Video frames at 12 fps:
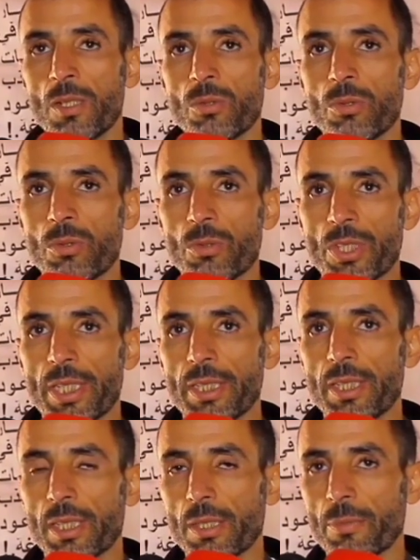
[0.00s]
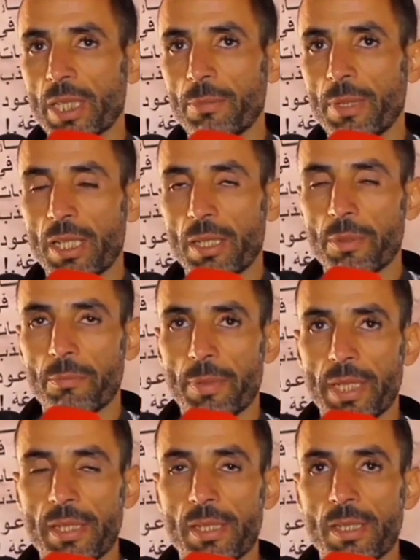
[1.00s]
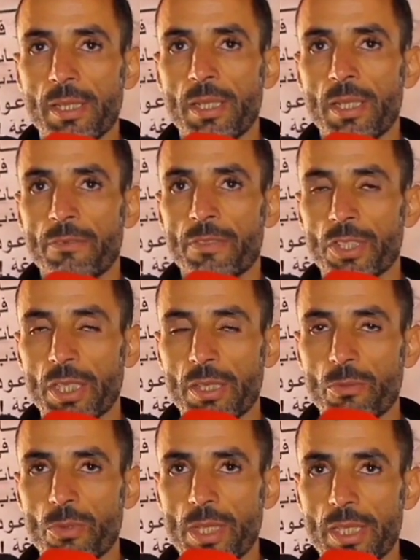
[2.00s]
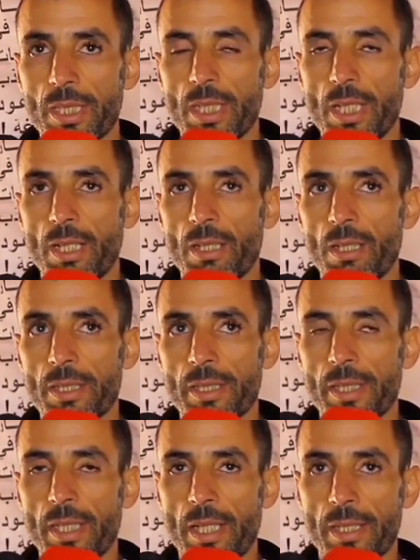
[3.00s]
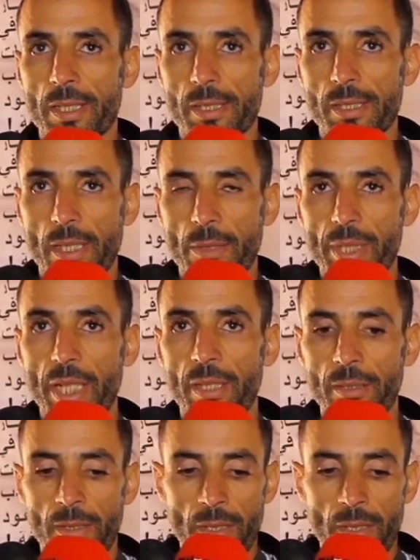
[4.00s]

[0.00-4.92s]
وجريده المغرب العربي بريس في شخص مراسلها السي عزيز الصبيح